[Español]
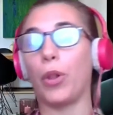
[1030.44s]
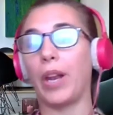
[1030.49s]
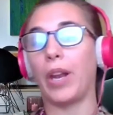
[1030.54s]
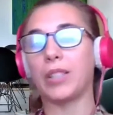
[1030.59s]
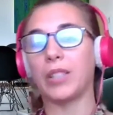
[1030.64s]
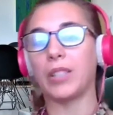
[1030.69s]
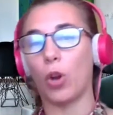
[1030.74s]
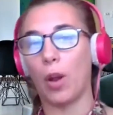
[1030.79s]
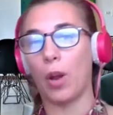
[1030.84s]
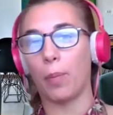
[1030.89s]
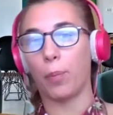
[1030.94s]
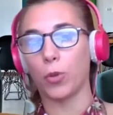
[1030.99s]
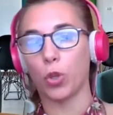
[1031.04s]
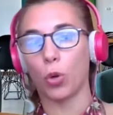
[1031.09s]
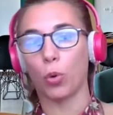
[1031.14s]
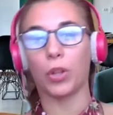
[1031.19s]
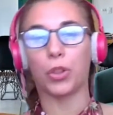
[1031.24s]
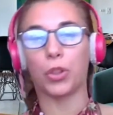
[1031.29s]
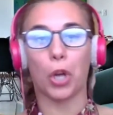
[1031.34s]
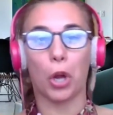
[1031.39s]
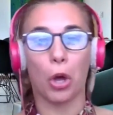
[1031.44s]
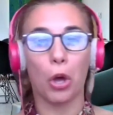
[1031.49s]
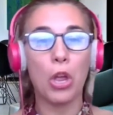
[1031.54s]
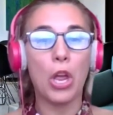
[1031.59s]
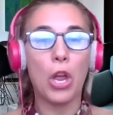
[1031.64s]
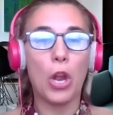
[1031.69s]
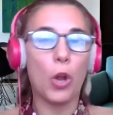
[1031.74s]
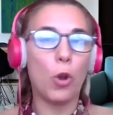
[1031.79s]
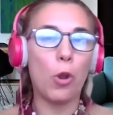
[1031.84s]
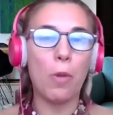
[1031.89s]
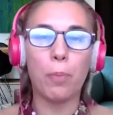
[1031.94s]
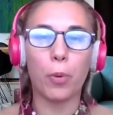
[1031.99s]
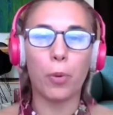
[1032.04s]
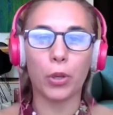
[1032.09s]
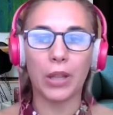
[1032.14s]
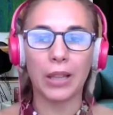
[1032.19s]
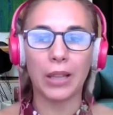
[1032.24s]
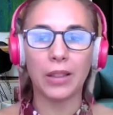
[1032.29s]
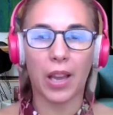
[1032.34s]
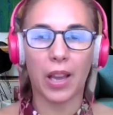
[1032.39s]
podrá ser con apoyo nuestro. Lo
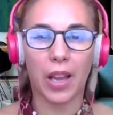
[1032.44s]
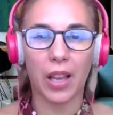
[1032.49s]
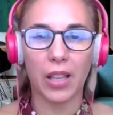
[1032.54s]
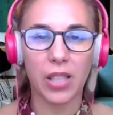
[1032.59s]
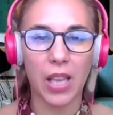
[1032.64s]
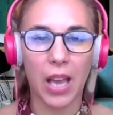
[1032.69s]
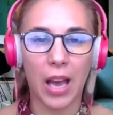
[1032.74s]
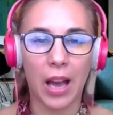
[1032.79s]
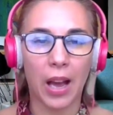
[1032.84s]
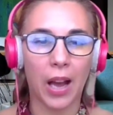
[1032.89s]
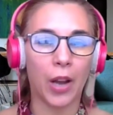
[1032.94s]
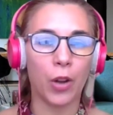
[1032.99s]
importante es que se